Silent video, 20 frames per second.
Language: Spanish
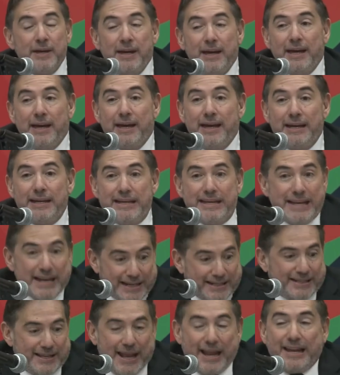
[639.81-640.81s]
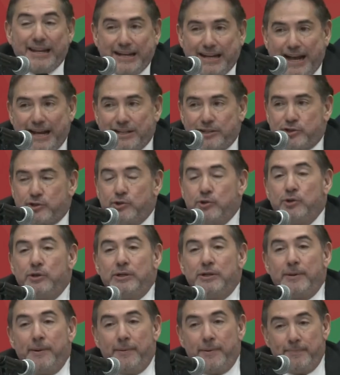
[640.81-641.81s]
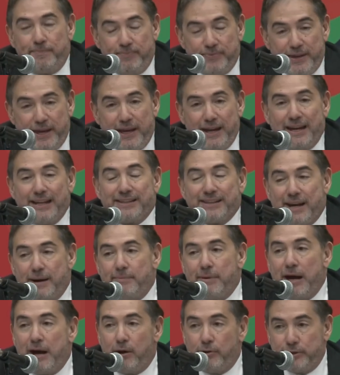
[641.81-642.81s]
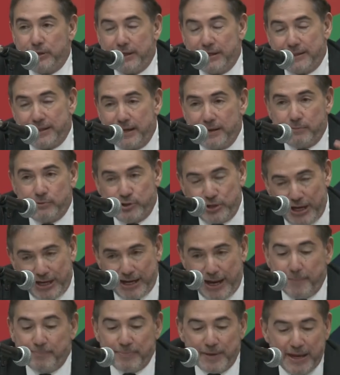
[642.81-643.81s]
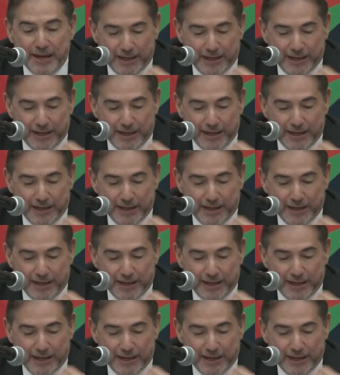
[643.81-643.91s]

Eh, y es el caso de la trama Audi que tenemos acá.